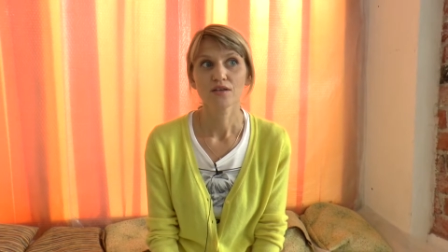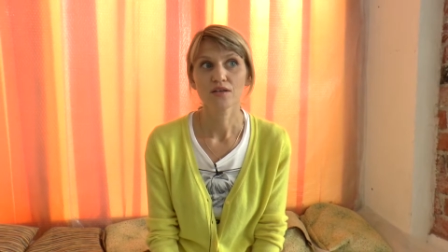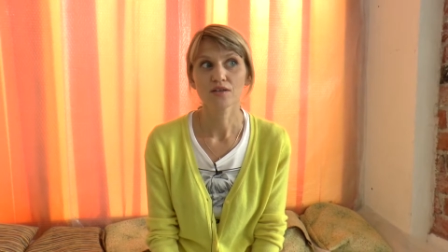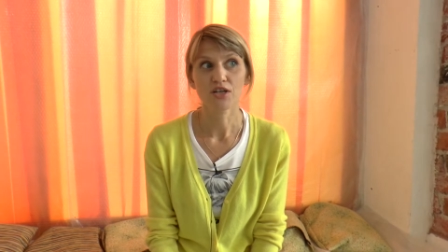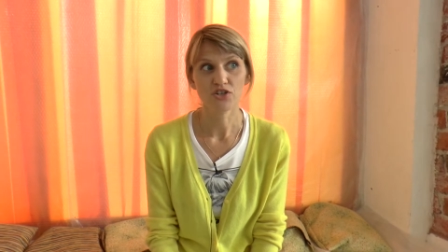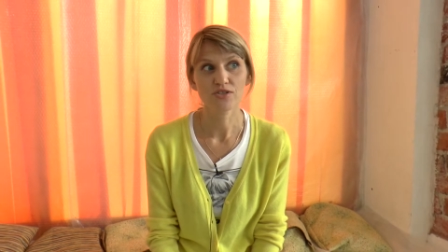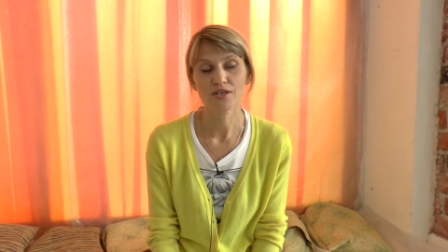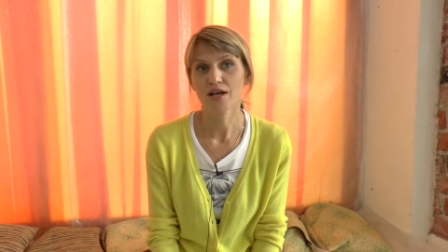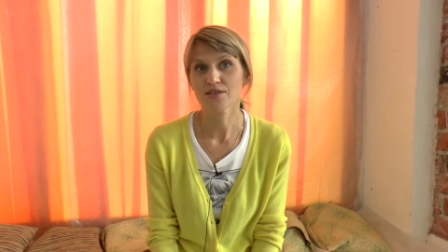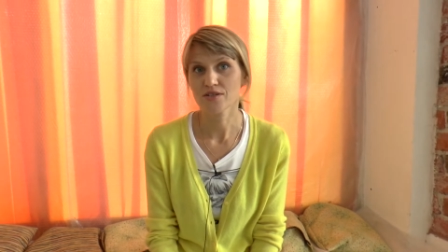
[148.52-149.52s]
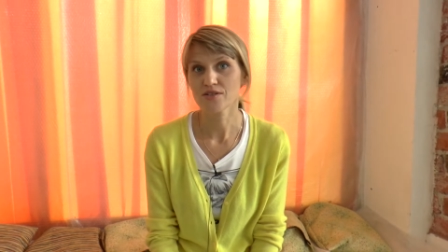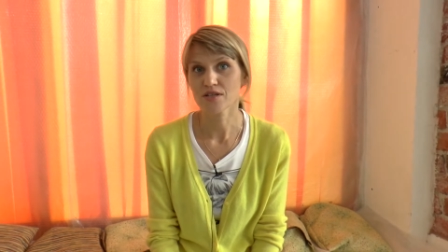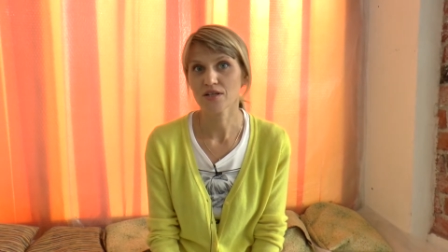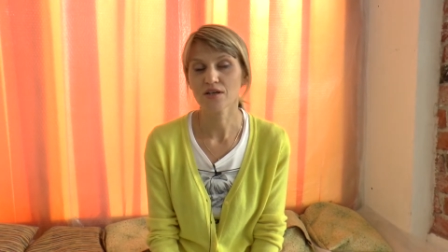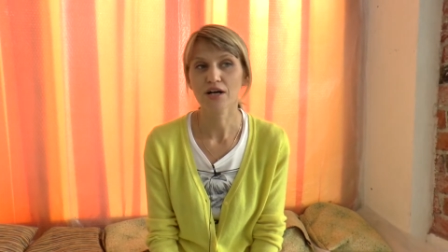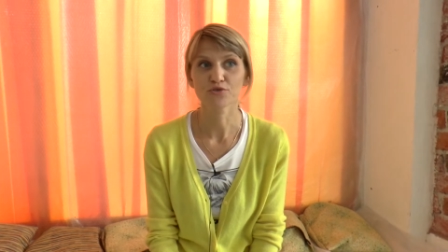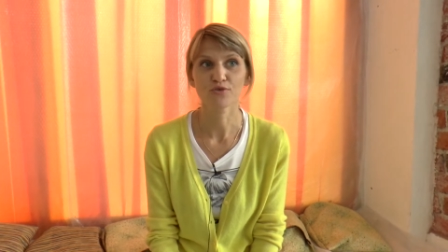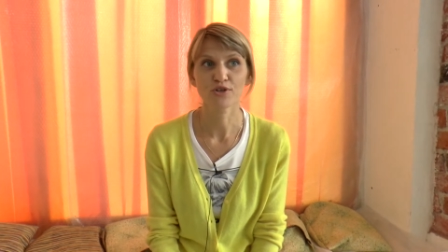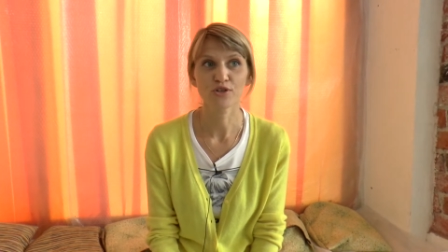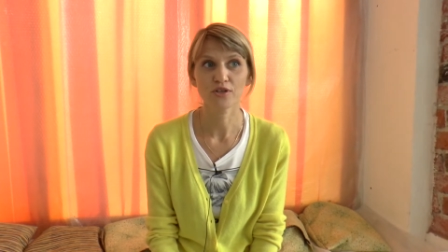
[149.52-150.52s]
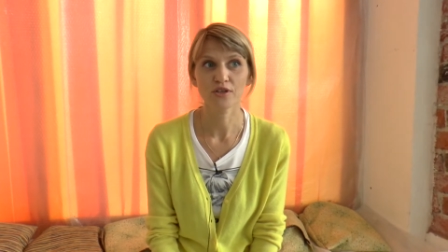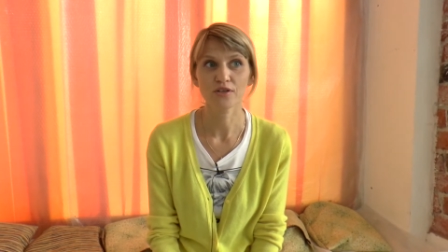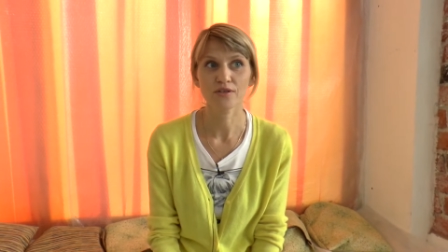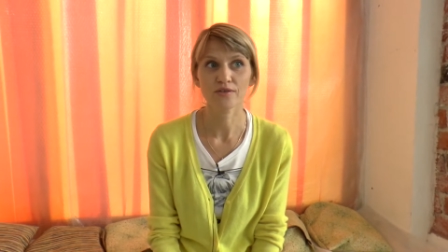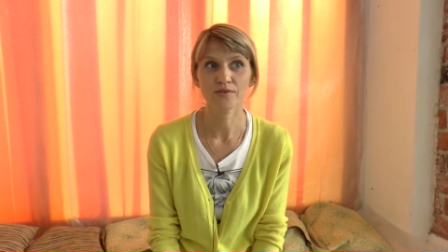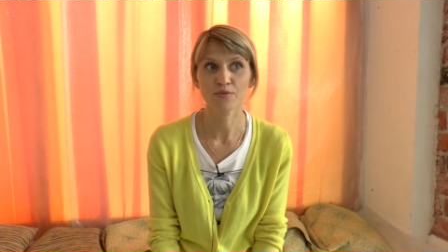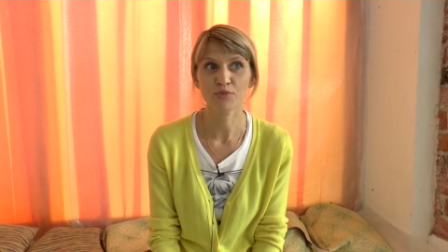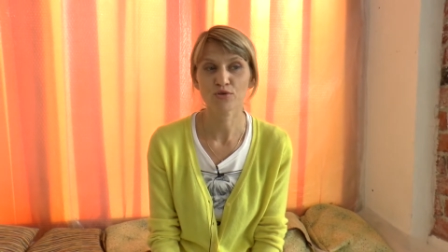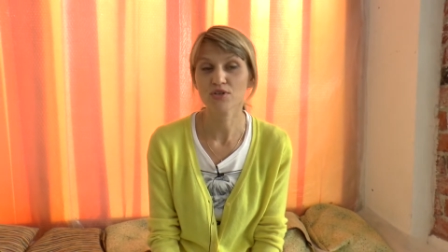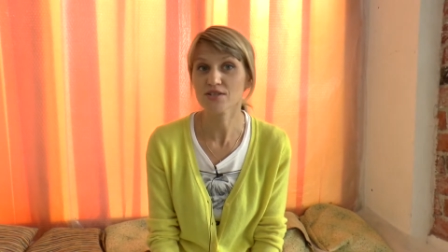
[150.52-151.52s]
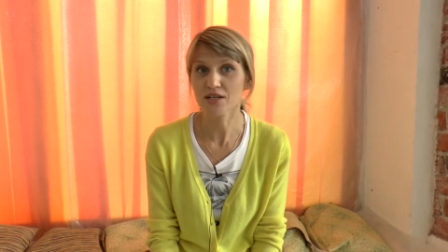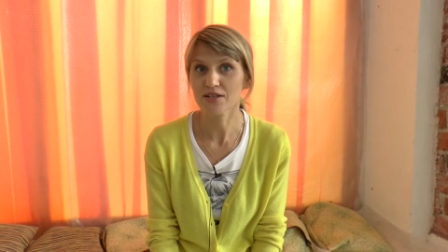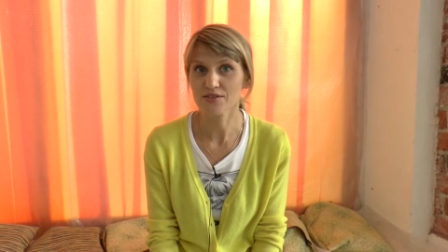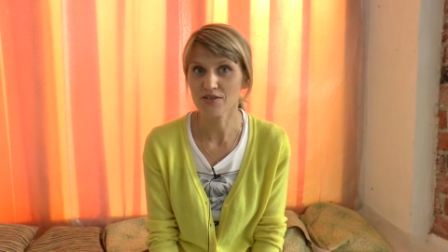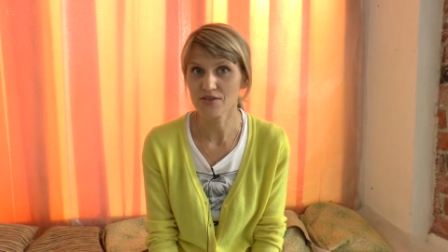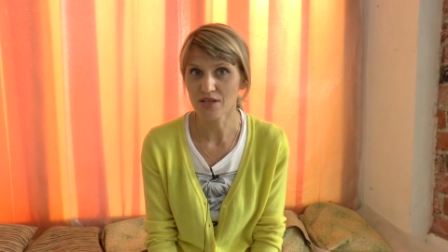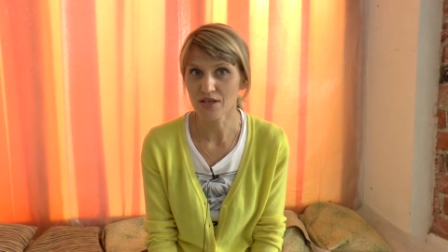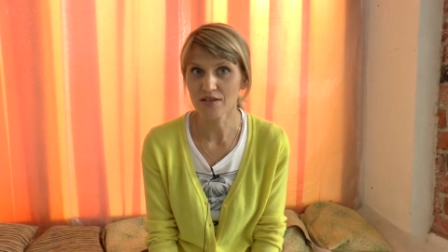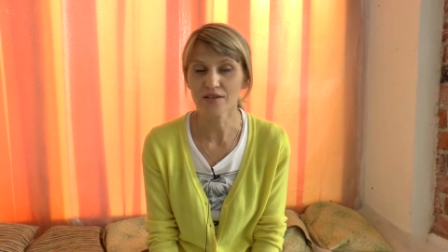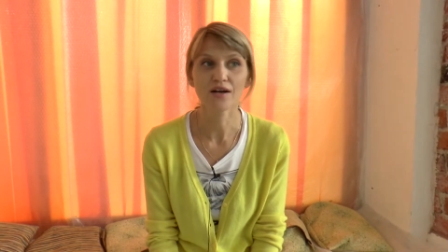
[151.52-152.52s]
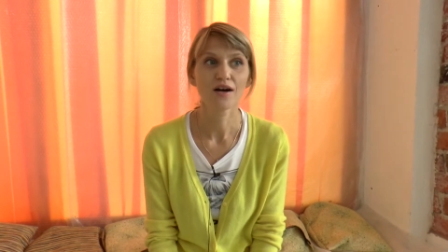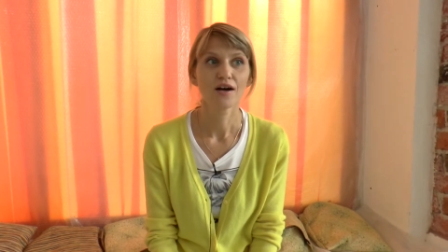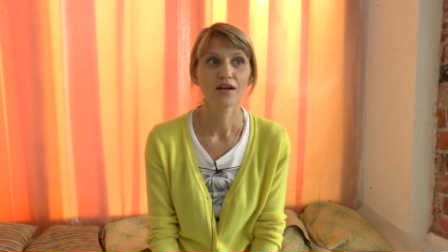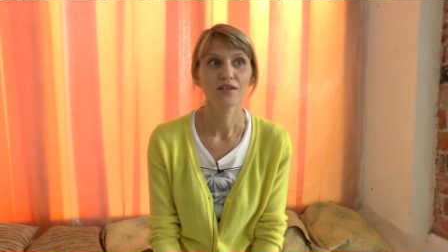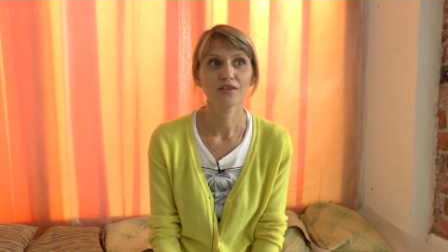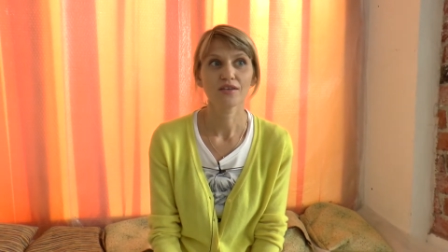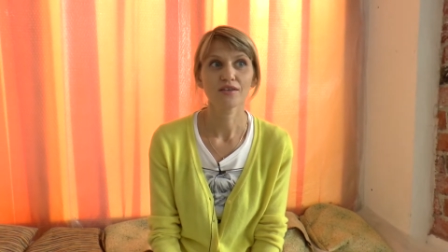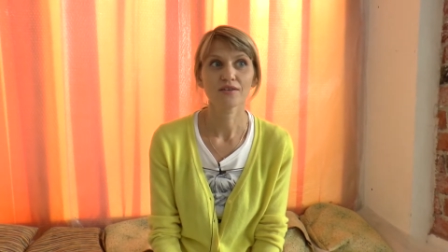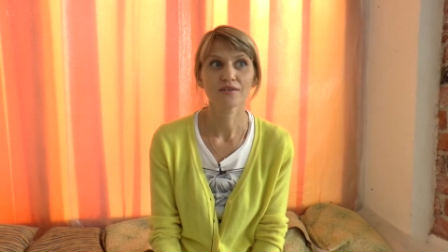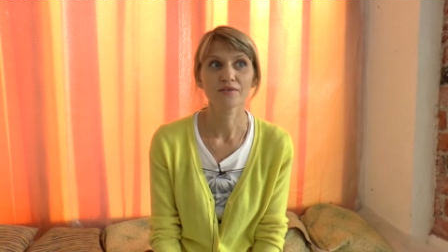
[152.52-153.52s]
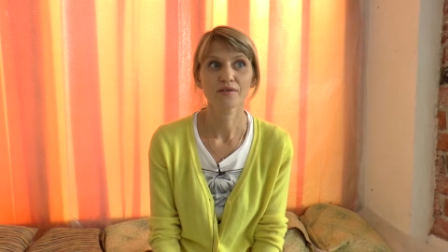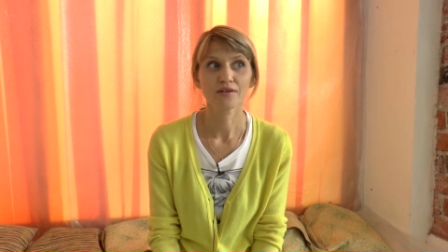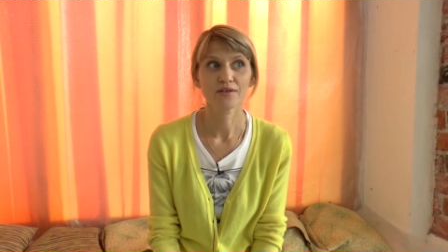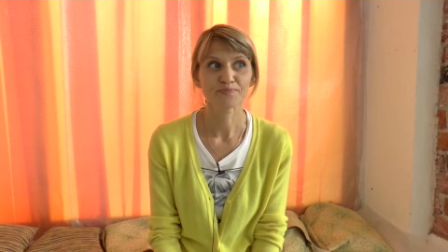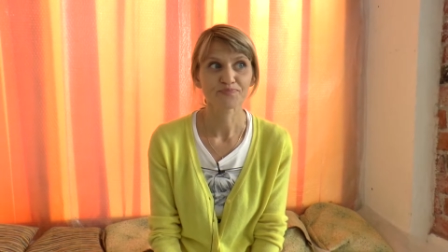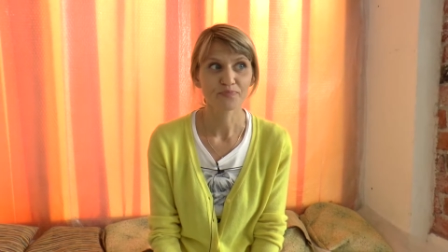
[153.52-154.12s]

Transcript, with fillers: И даже те родители, которые и имеют несколько детей и э,